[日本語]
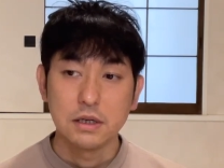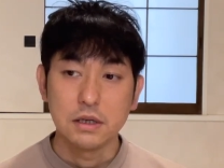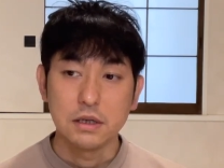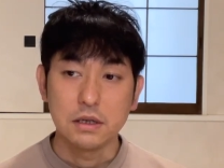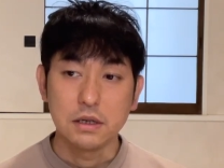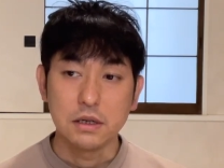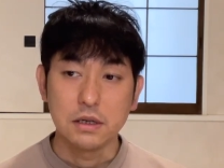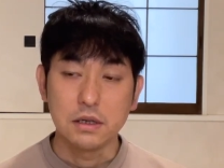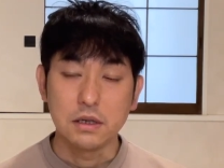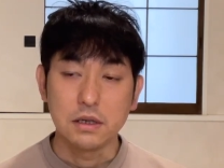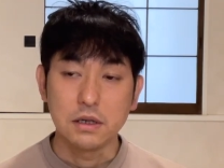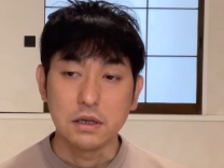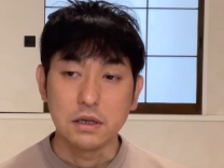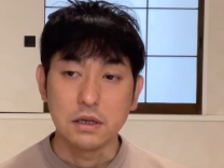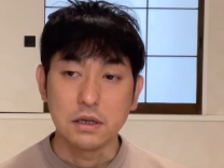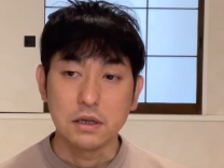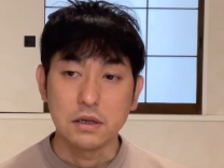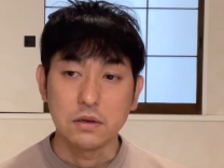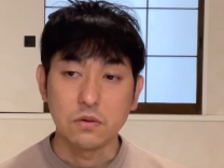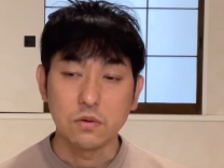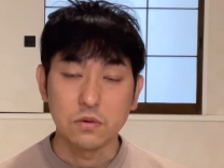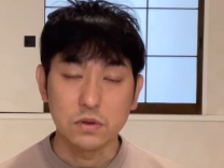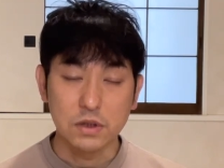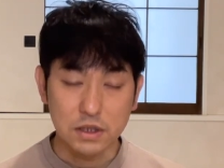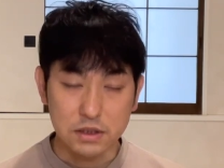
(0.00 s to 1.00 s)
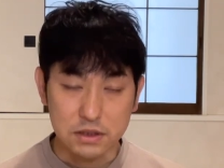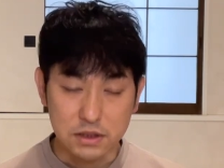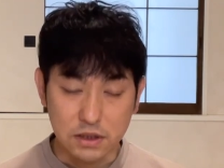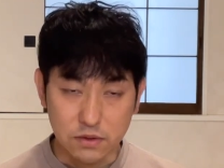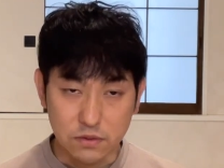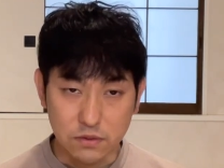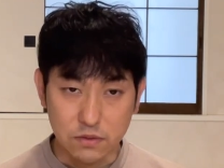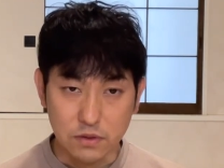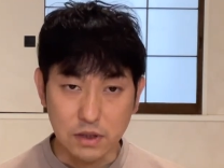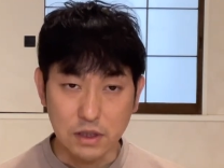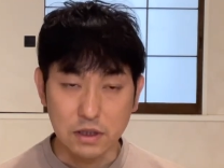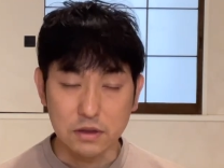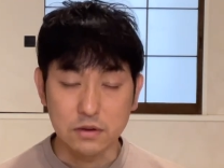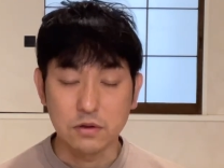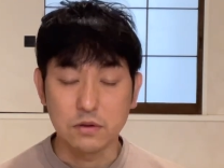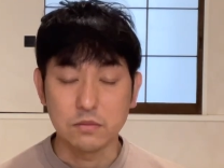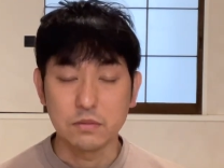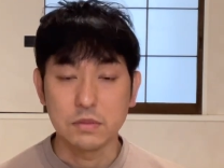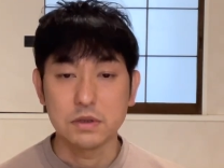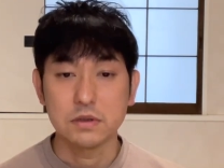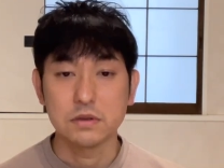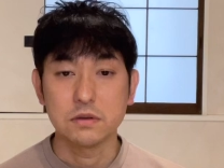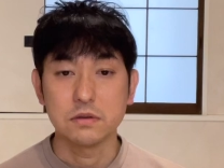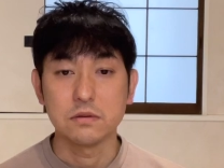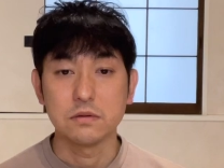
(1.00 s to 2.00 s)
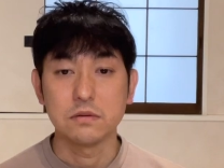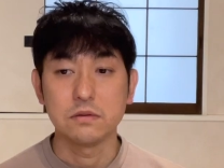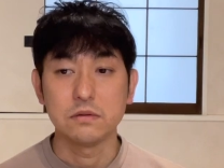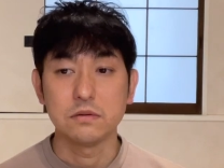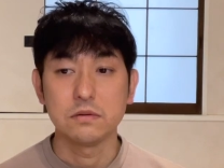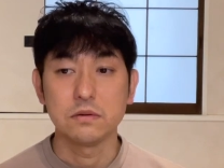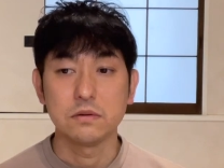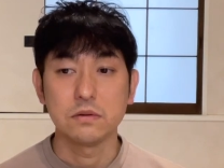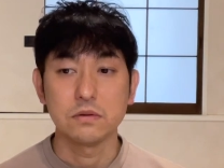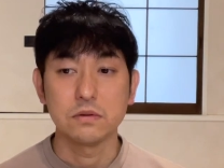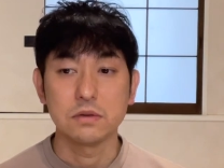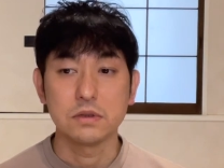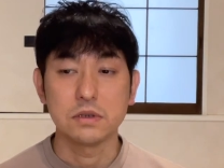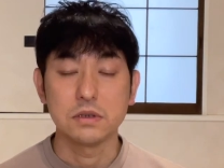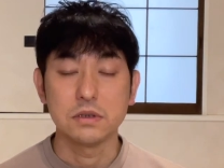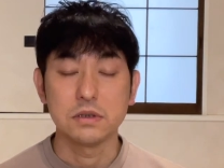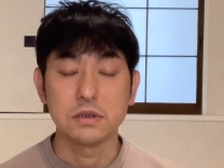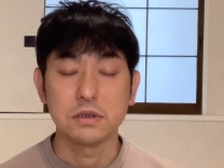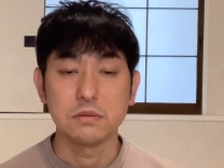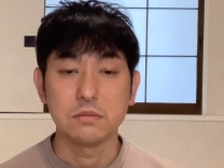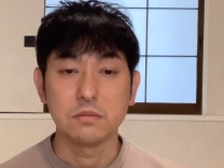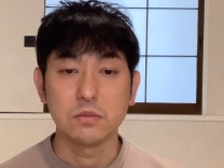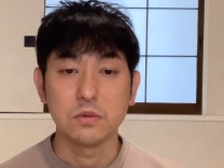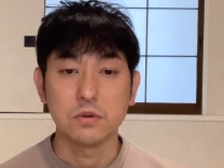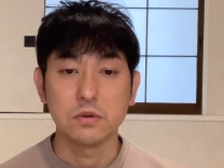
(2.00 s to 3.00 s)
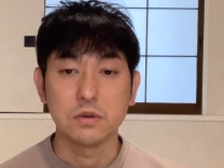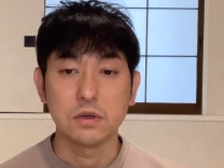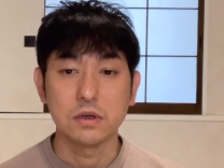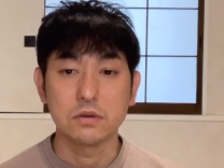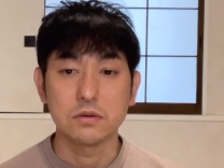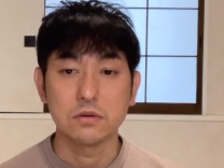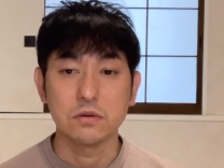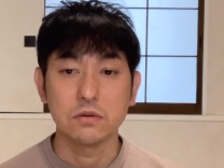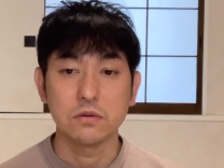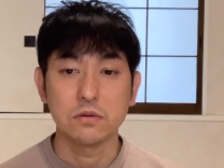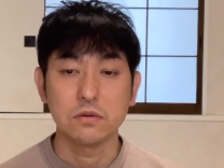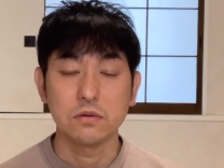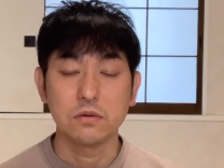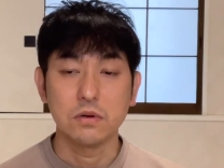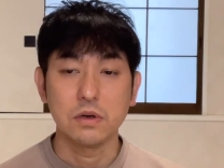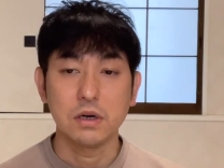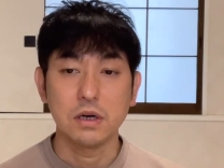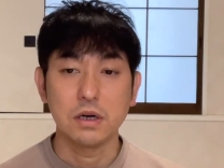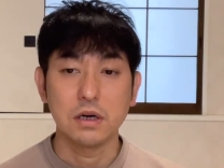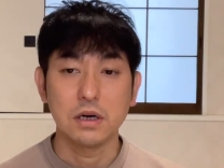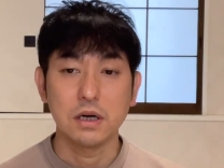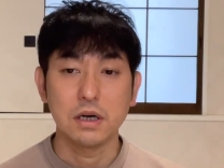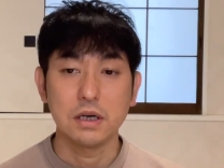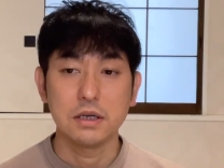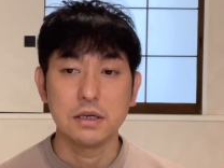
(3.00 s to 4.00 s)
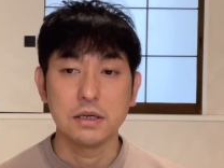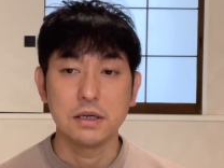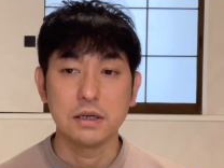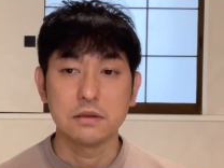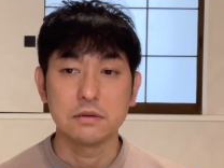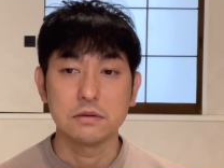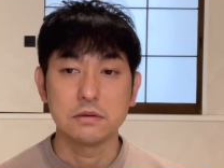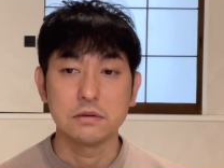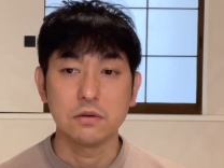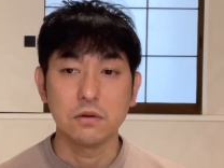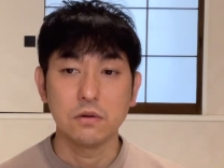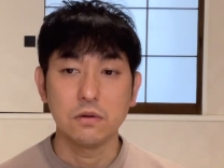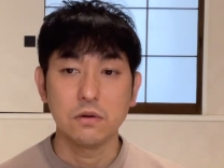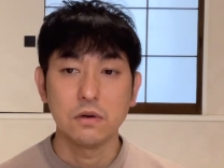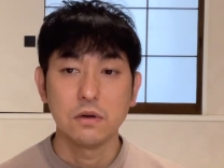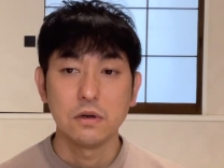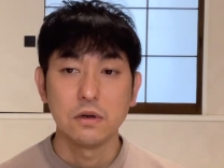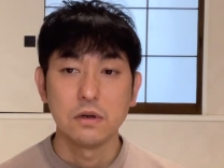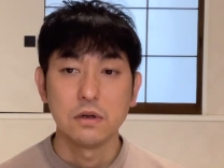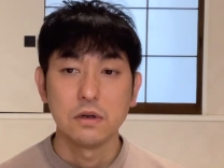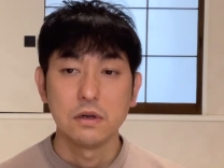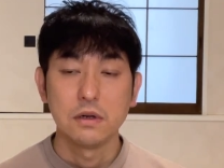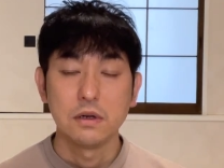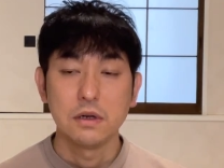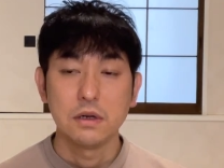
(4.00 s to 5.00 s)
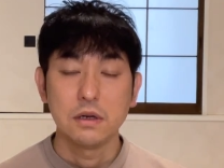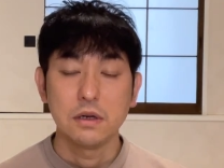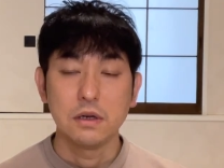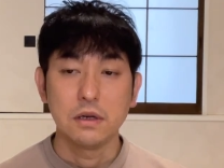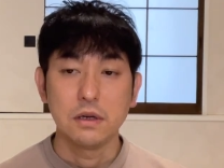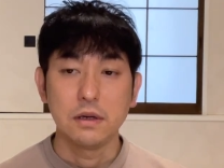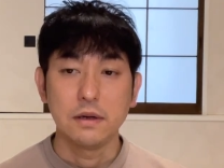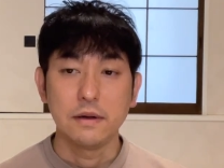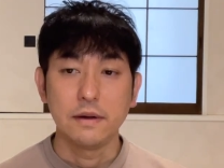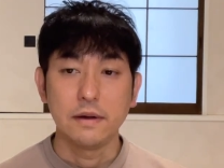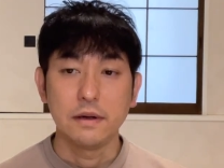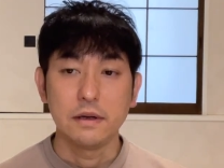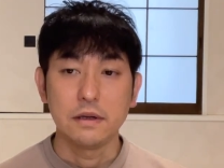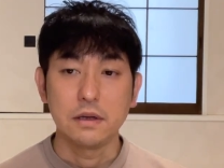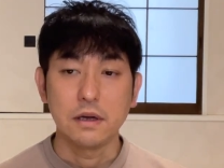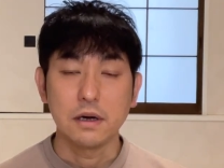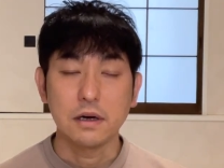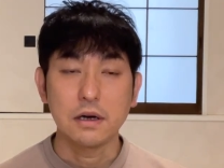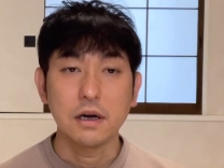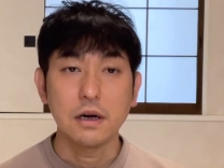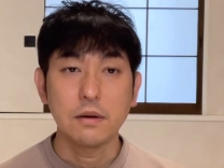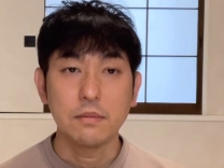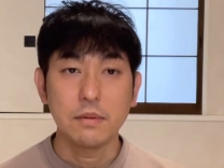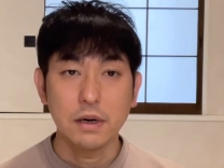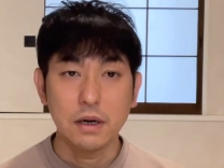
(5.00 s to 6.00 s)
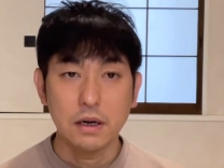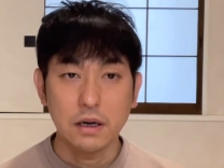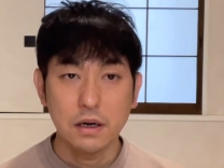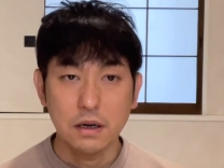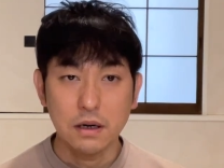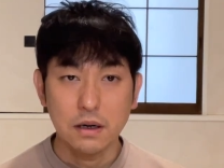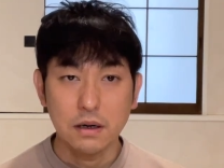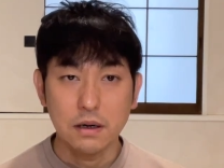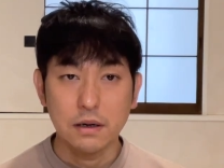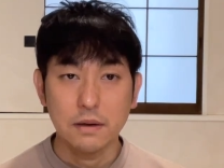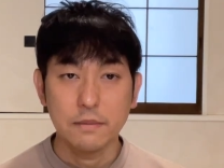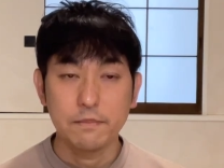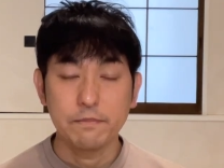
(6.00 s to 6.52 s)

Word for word: えー、講談社の方がやっております群像新人文学賞というのが来月の、えー、半ば